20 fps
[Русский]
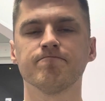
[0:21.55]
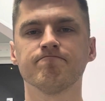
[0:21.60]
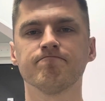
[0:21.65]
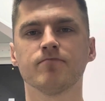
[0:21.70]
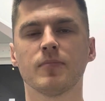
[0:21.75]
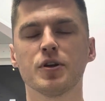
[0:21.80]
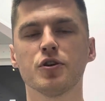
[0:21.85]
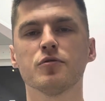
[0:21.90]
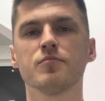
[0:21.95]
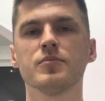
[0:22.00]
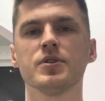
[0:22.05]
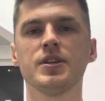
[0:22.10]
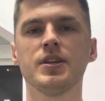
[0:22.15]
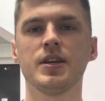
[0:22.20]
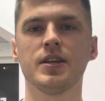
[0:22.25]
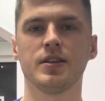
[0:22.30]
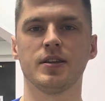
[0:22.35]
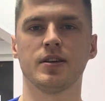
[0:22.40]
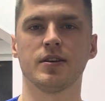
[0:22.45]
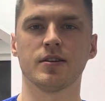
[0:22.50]
мое
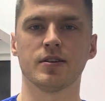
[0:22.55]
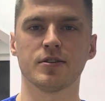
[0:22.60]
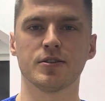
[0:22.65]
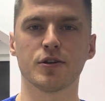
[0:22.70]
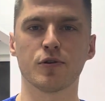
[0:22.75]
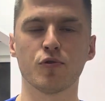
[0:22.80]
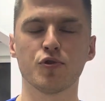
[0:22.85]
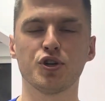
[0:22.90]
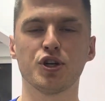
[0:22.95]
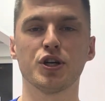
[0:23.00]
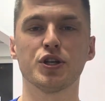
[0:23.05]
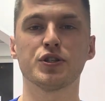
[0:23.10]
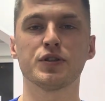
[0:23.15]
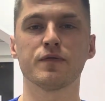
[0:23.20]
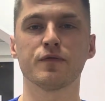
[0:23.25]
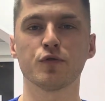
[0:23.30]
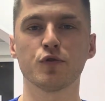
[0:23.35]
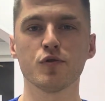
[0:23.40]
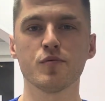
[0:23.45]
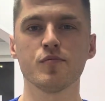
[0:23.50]
мнение заключается в
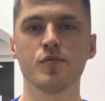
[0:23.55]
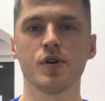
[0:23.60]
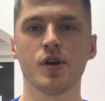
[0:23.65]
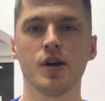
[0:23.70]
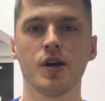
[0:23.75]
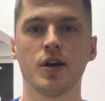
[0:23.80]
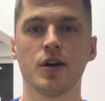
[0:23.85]
том,